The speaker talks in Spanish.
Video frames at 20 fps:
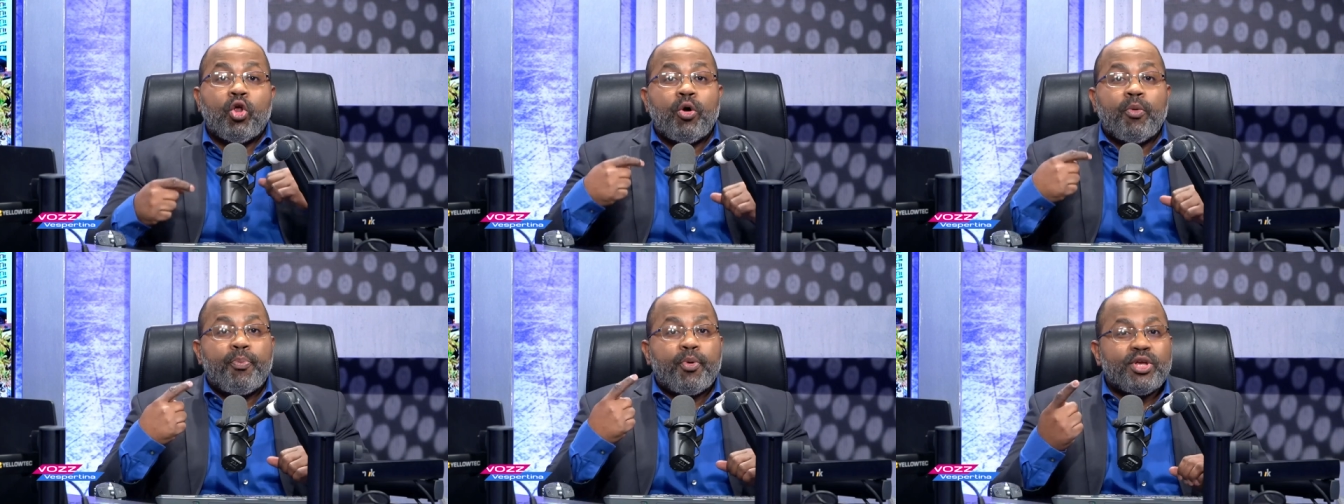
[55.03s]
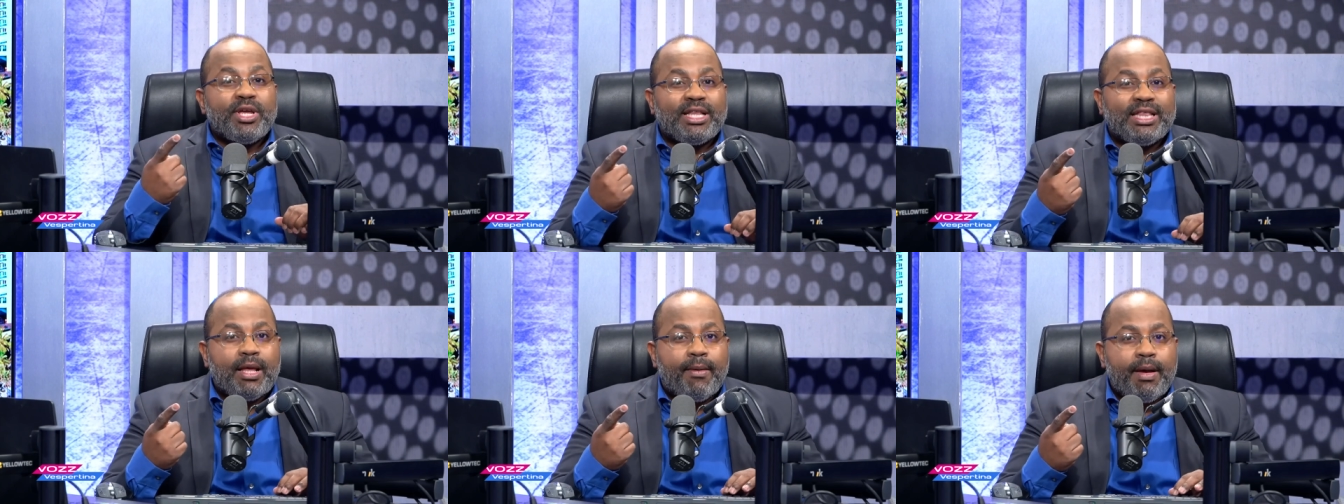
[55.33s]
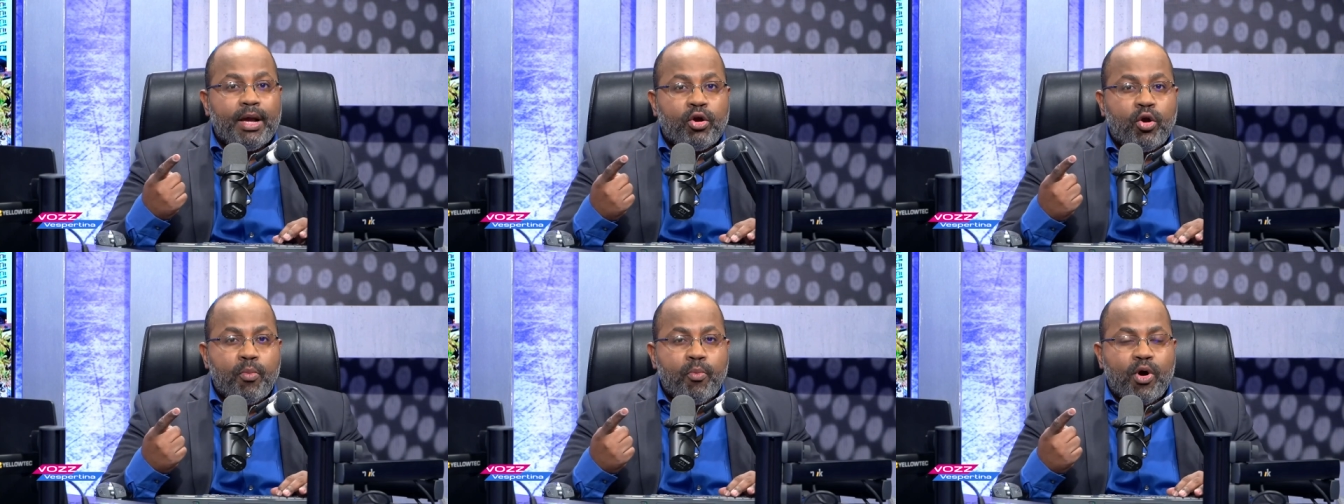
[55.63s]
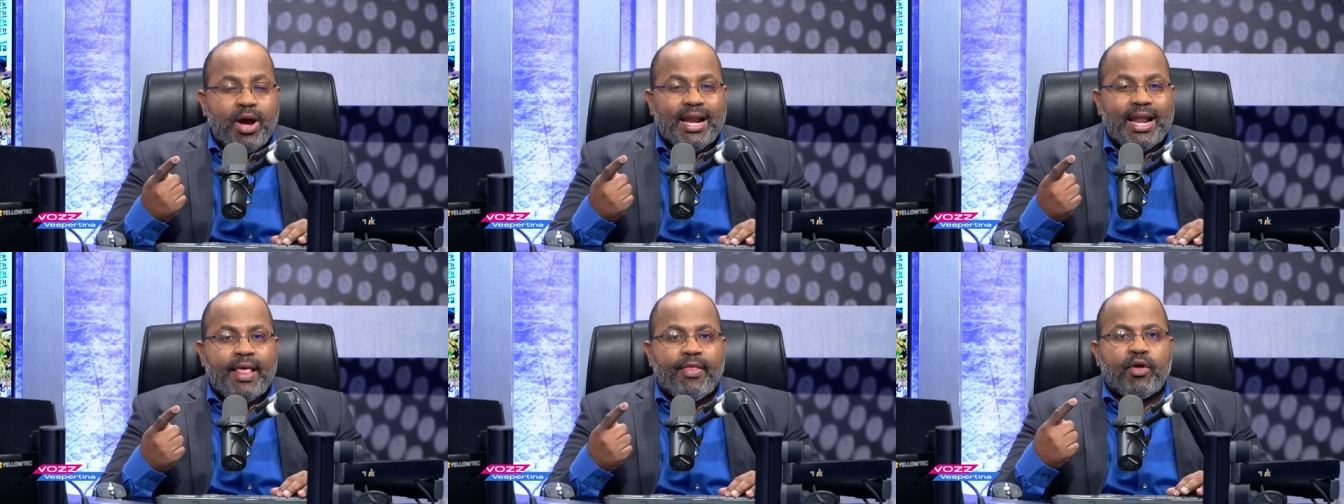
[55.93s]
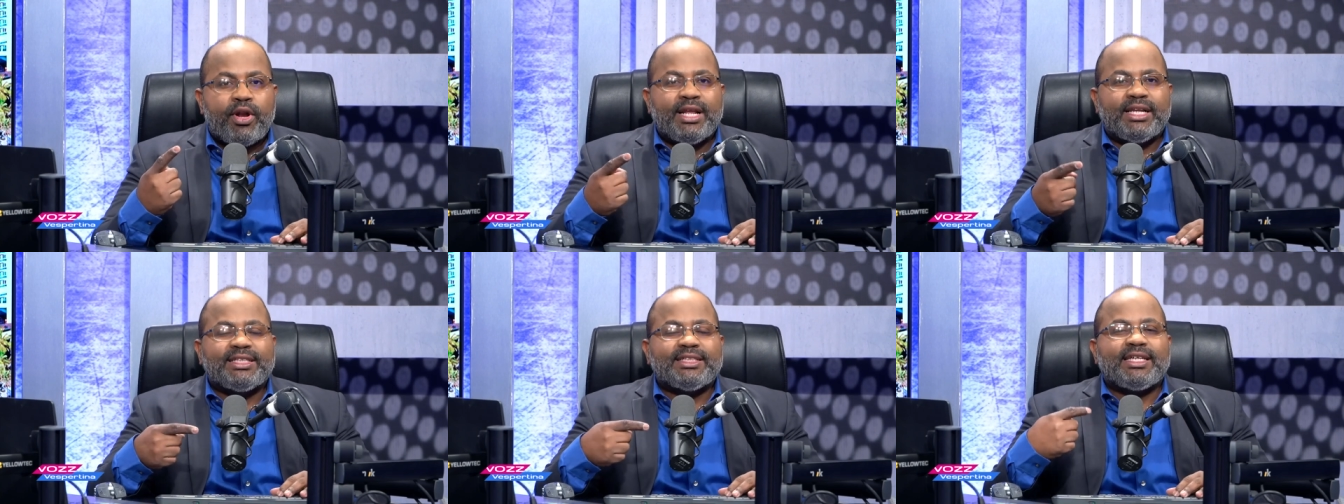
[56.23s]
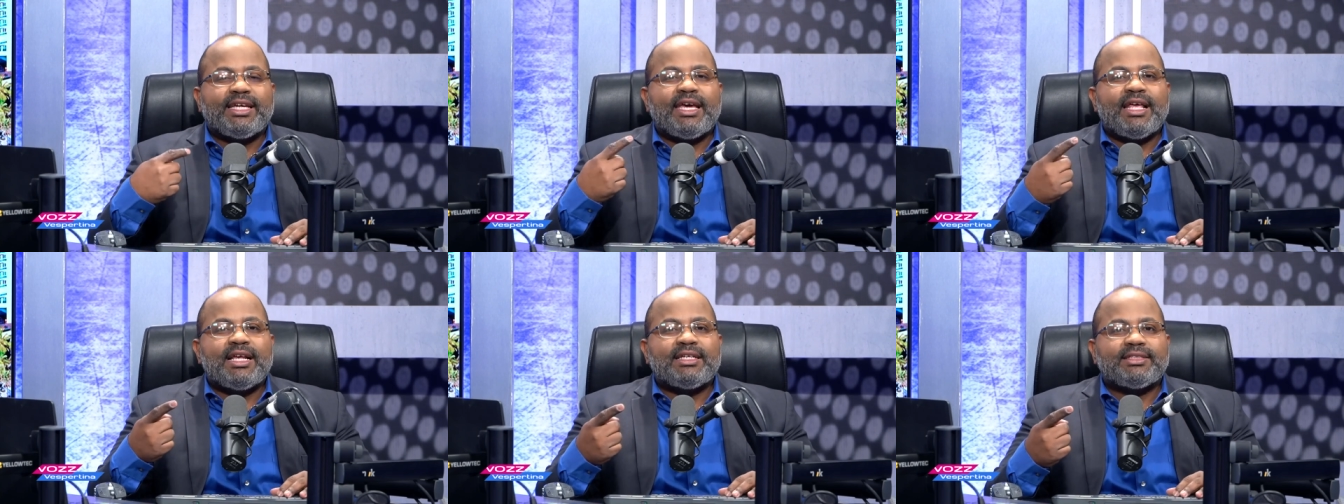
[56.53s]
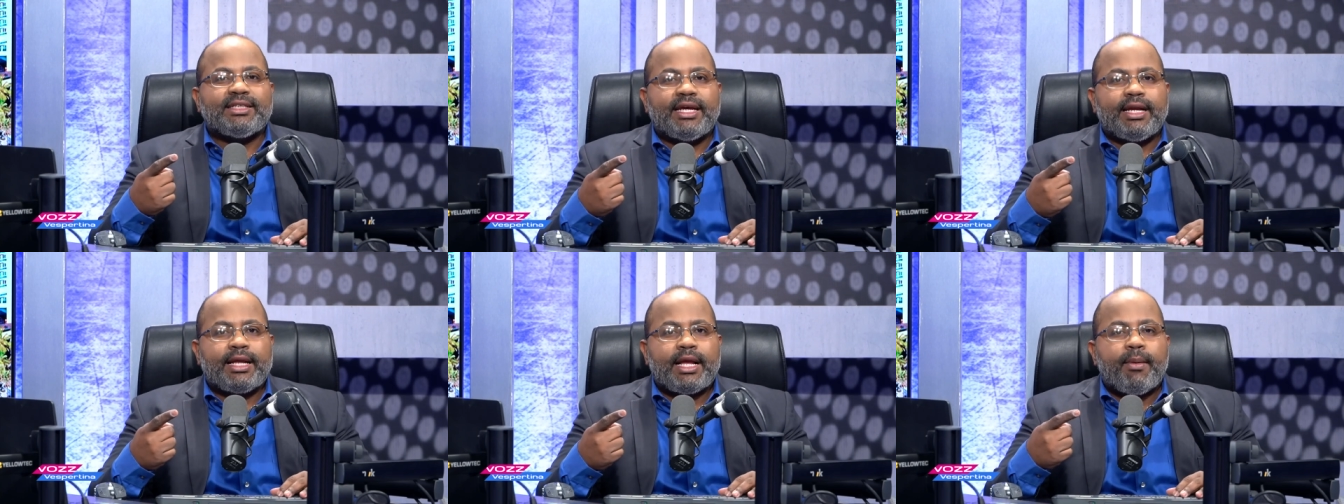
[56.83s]
lo proyectaban como ganadores ni siquiera
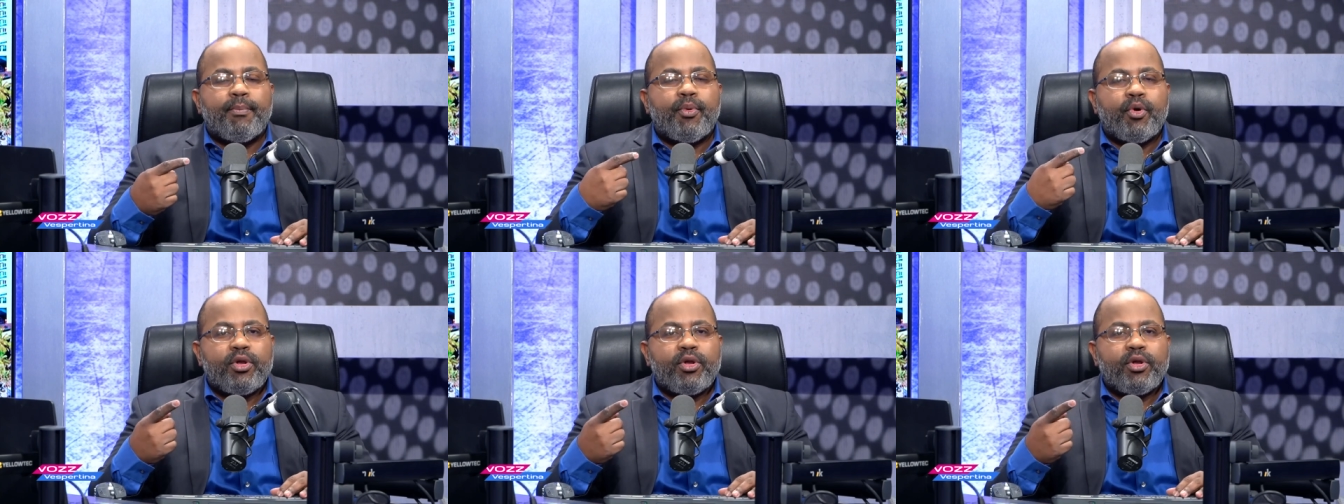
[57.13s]
cerca.